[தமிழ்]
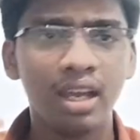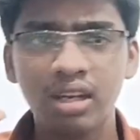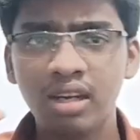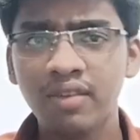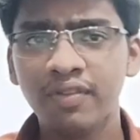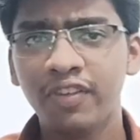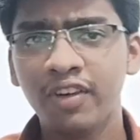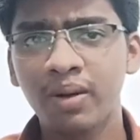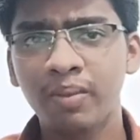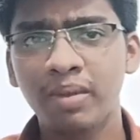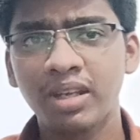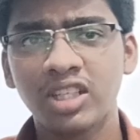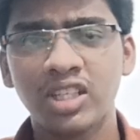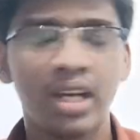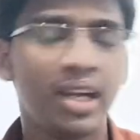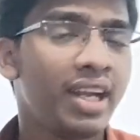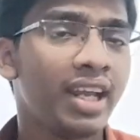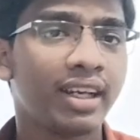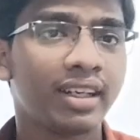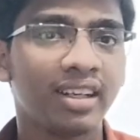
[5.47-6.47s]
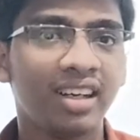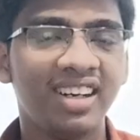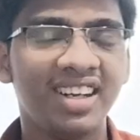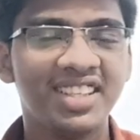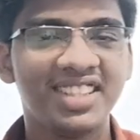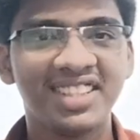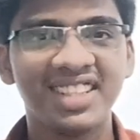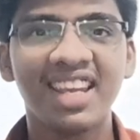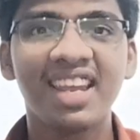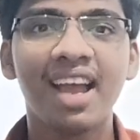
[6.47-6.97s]
இன்ஃபர்மேஷன்
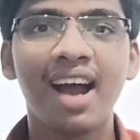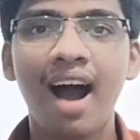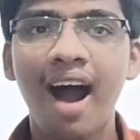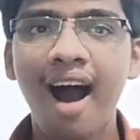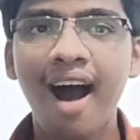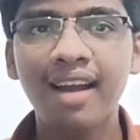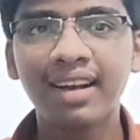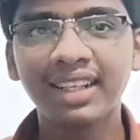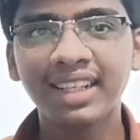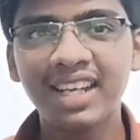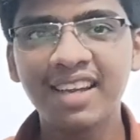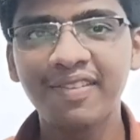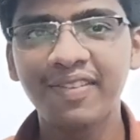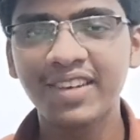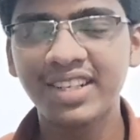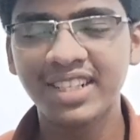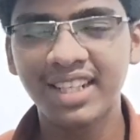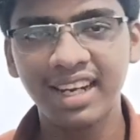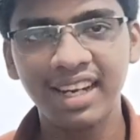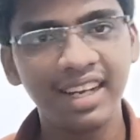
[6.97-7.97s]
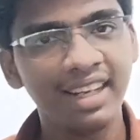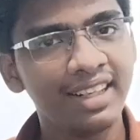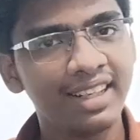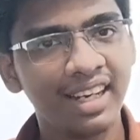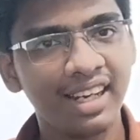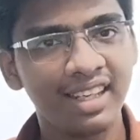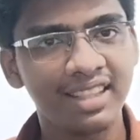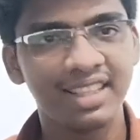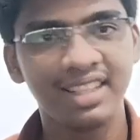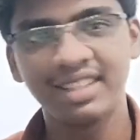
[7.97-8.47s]
டெக்னாலஜி ஆர்டிஃபிஷியல்
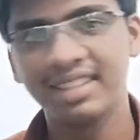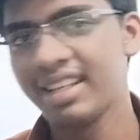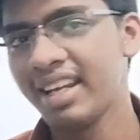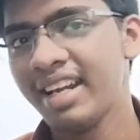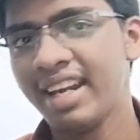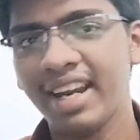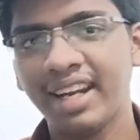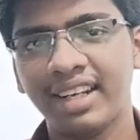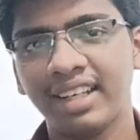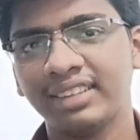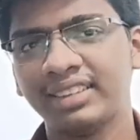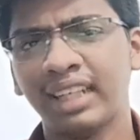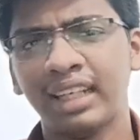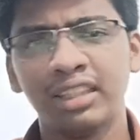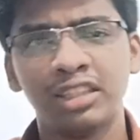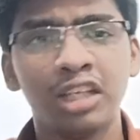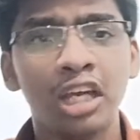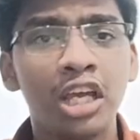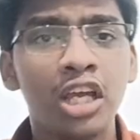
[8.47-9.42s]
இன்டெலிஜென்ஸ் அண்ட் டேட்டா சயின்ஸ்